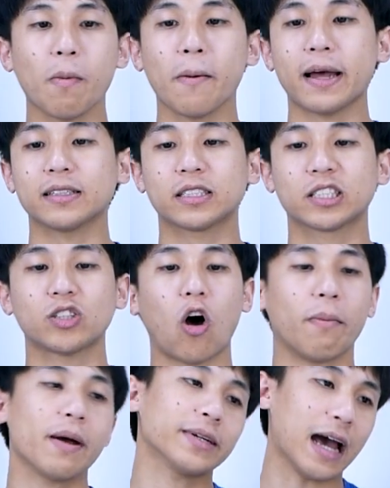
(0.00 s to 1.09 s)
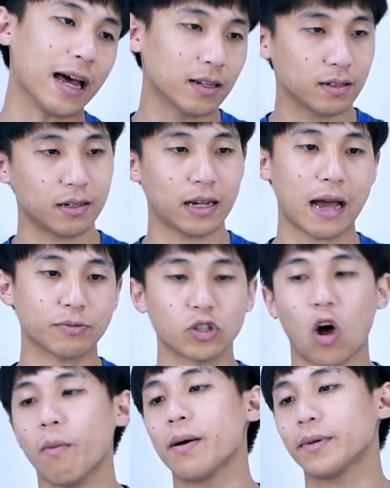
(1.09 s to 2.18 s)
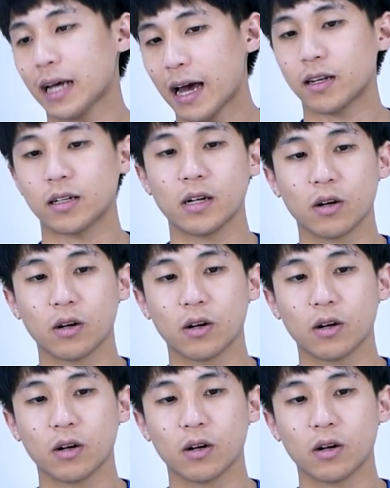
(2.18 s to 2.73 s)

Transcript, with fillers: ก็ประมาณ2ไม้บรรทัดนะครับ2ไม้บรรทัด